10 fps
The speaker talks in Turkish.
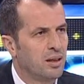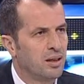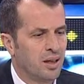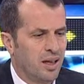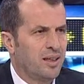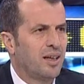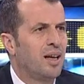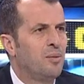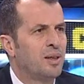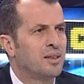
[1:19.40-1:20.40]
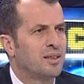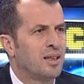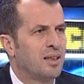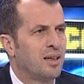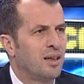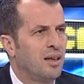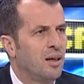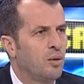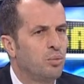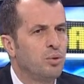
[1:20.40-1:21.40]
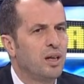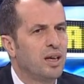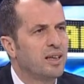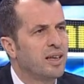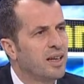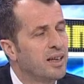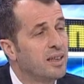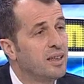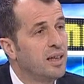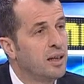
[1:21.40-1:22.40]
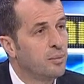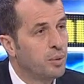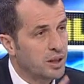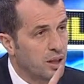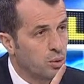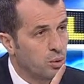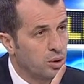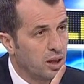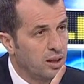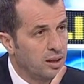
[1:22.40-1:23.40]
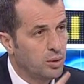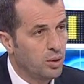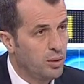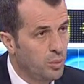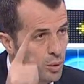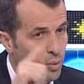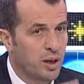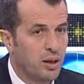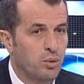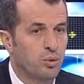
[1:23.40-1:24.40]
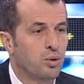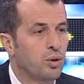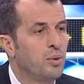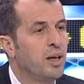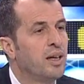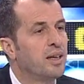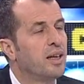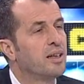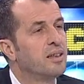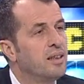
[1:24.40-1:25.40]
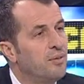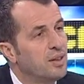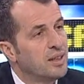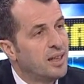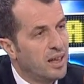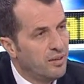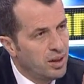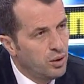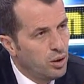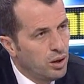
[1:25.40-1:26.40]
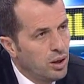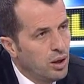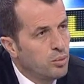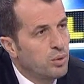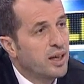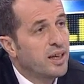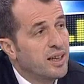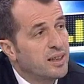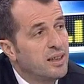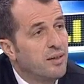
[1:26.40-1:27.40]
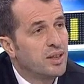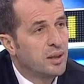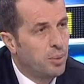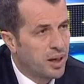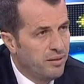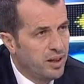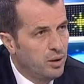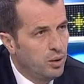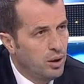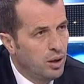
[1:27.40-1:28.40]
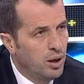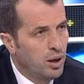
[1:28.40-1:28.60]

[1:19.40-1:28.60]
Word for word: Tabii. Gerek de kalmazdı zaten bunlara gerektiğinden Beşiktaşlı oyuncularla ilgili söylemiyorum genel konuşuyorum. Gerektiğinden fazla değer veriliyor. Bunlara gerektiğinden fazla para veriliyor.